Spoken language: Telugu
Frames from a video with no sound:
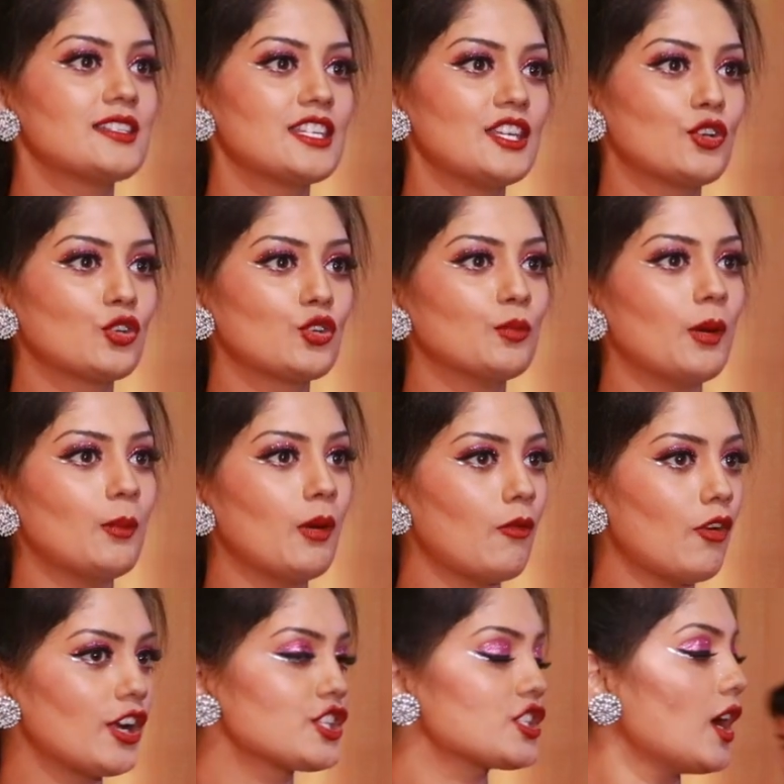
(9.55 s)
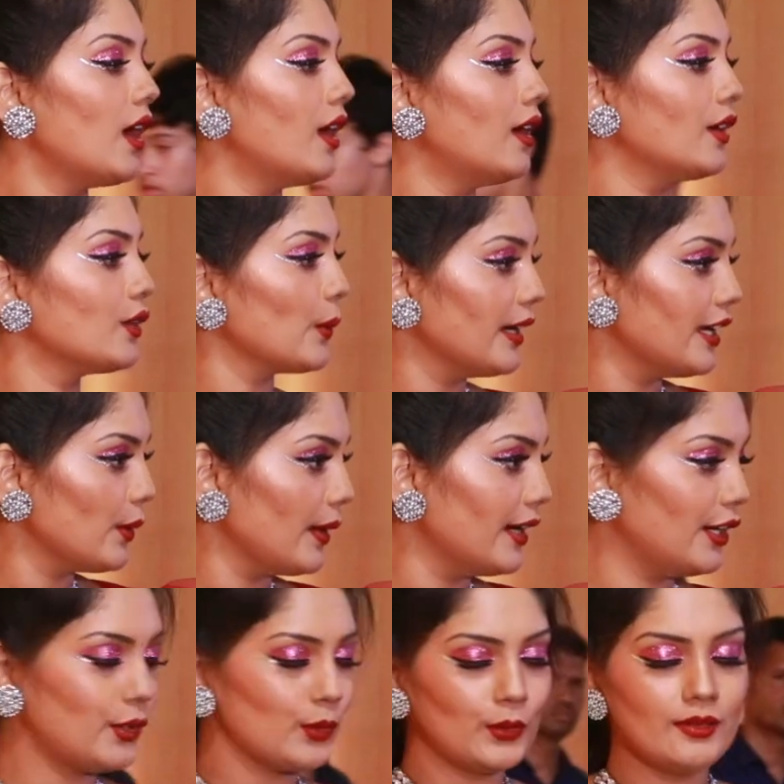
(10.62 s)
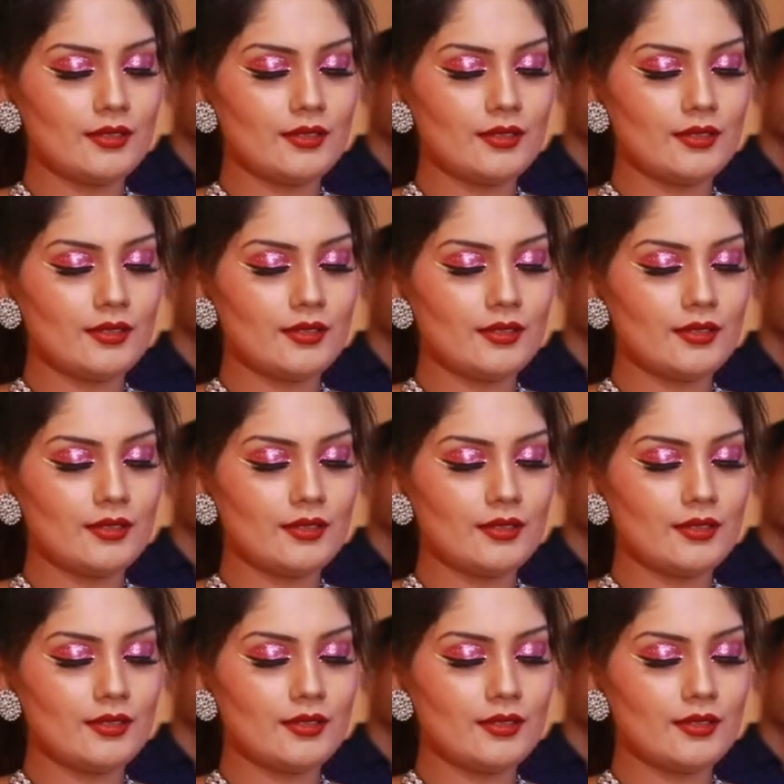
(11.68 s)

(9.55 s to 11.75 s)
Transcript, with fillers: జీ కుటుంబం అవార్డ్స్ ట్వంటీ ట్వంటీ టూ